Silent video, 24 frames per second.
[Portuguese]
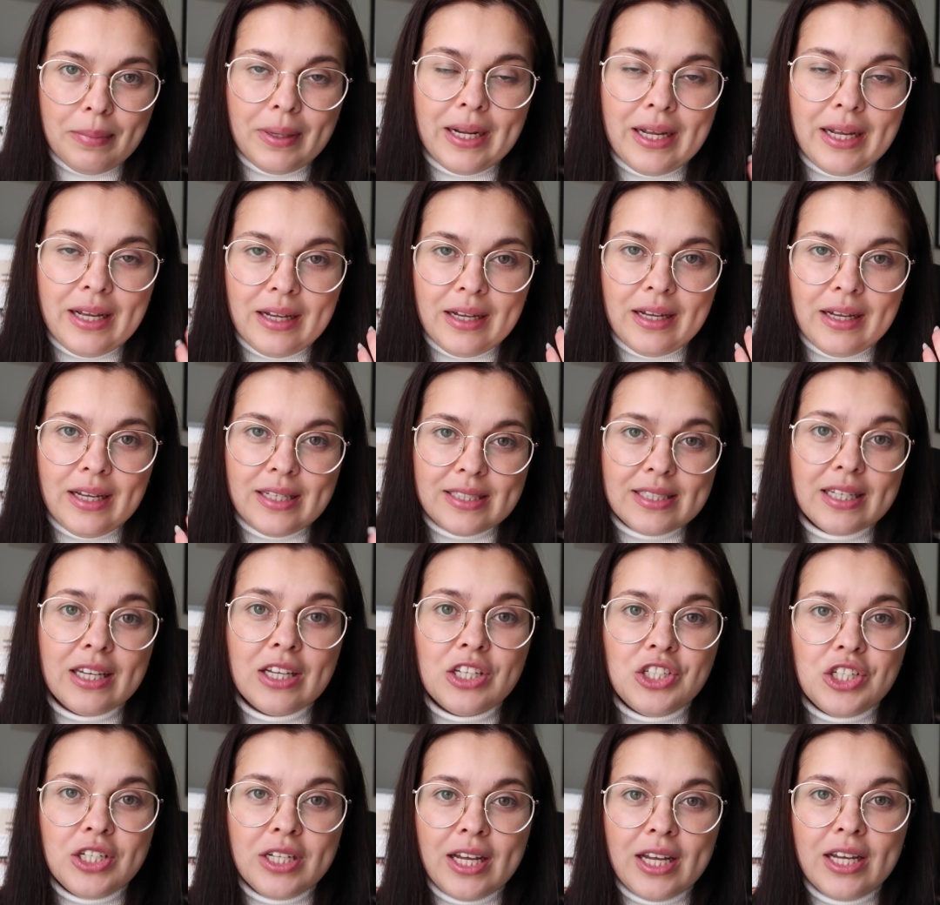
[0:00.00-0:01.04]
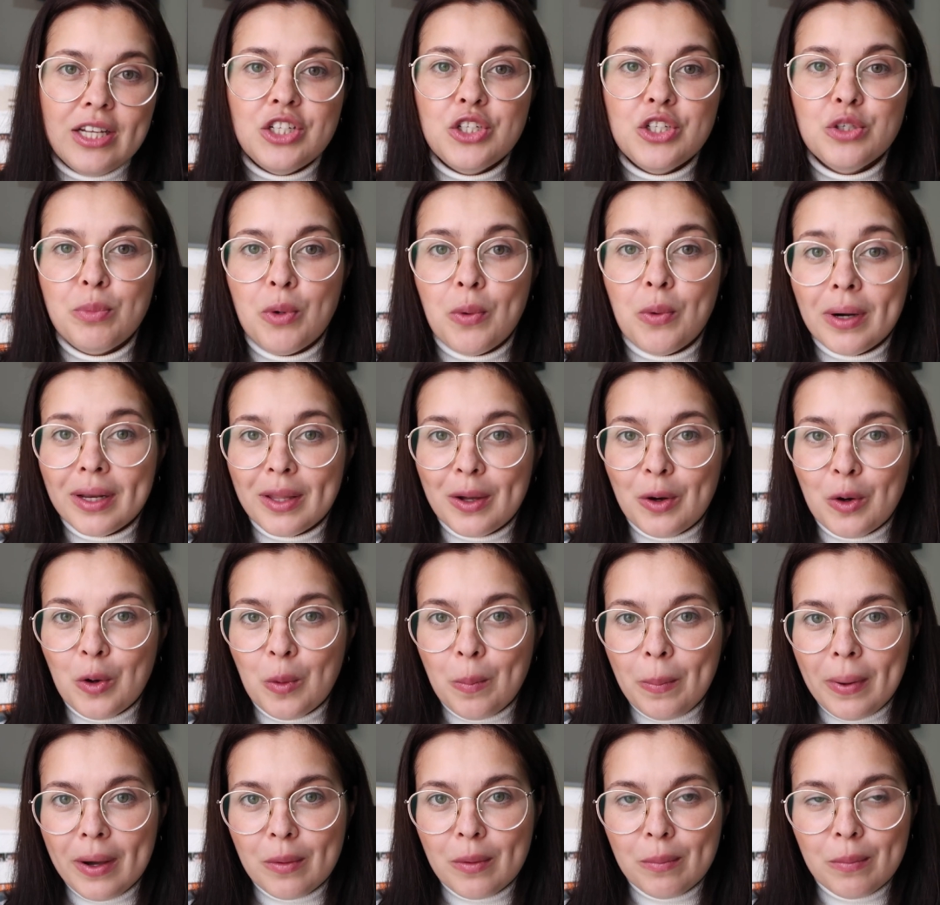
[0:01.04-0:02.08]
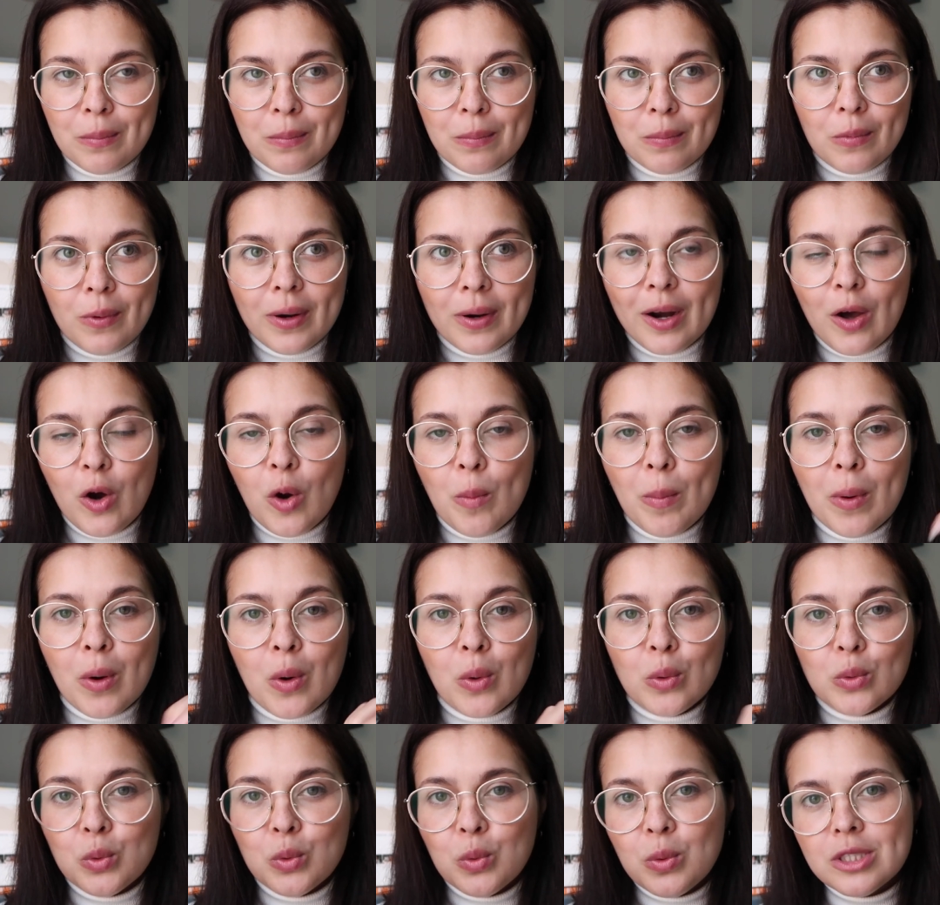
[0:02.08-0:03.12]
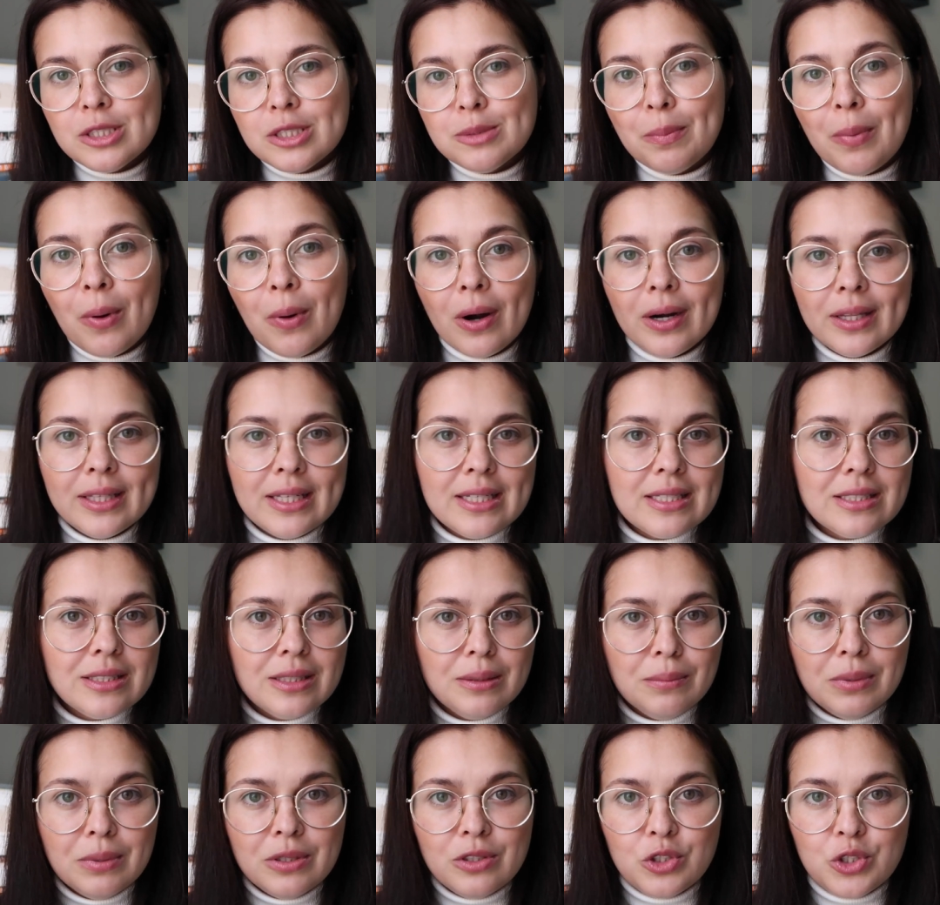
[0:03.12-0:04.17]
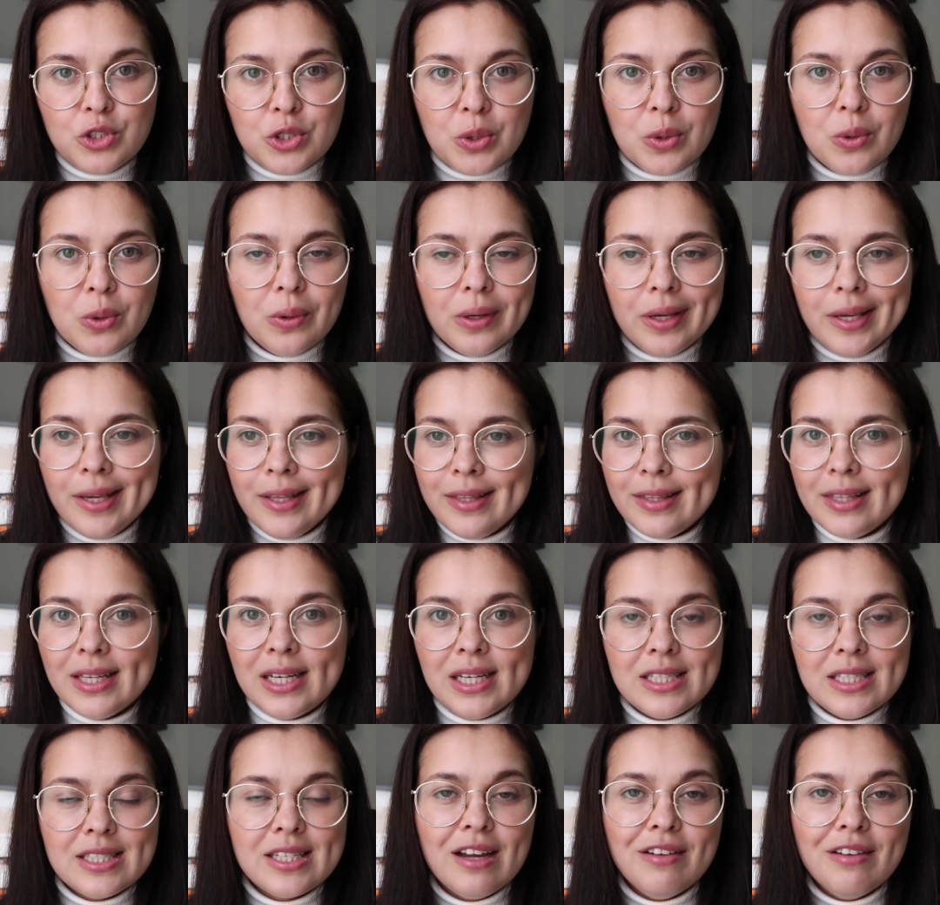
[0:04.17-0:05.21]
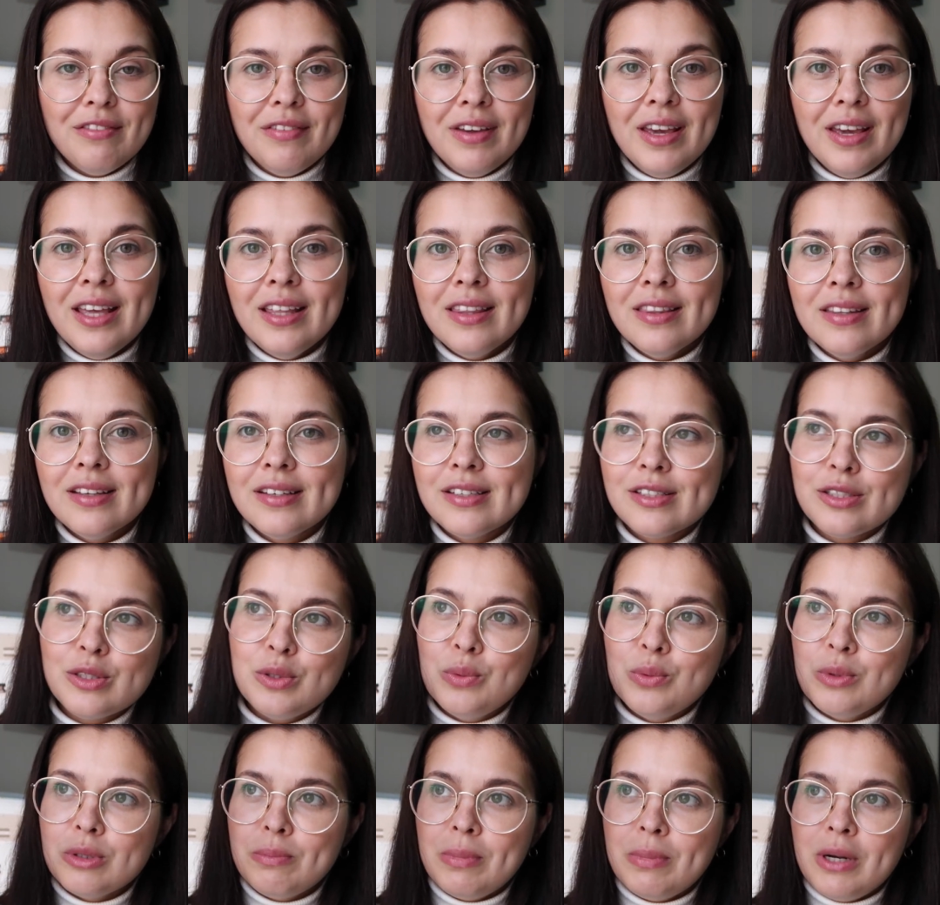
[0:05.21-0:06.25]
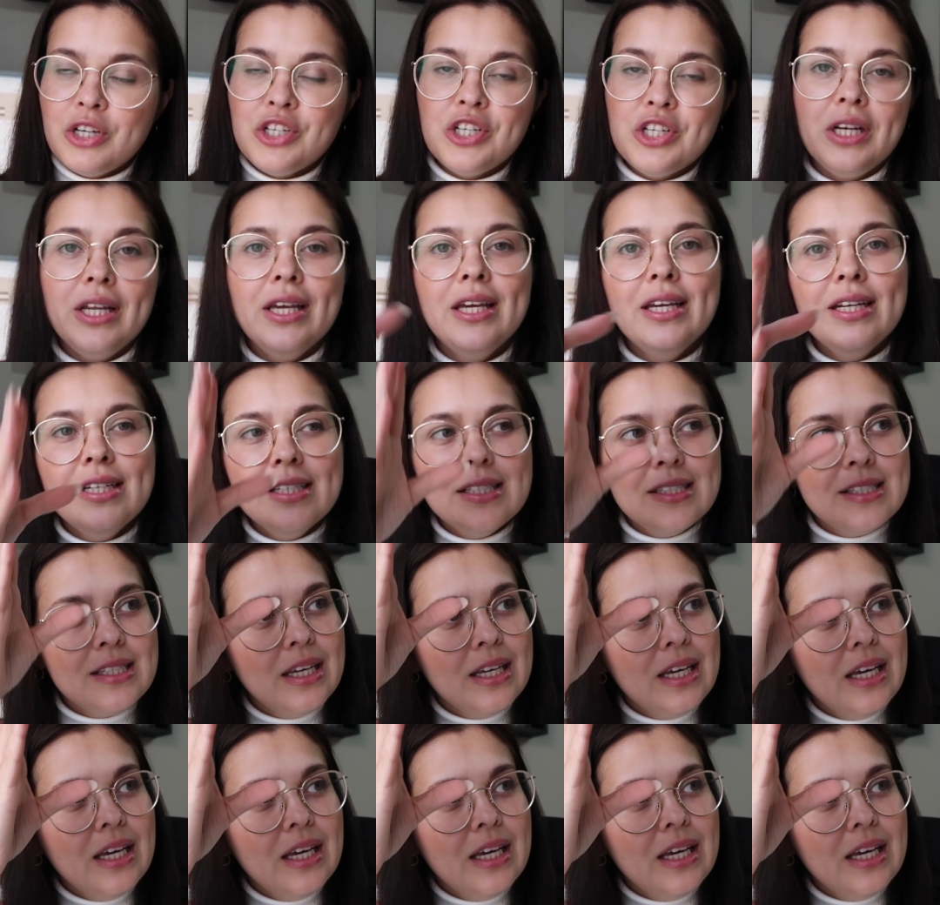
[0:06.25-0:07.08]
pra essa kitnet, o meu guarda-roupa era um guarda-roupa com duas portas simples de correr, três gavetas, duas prateleiras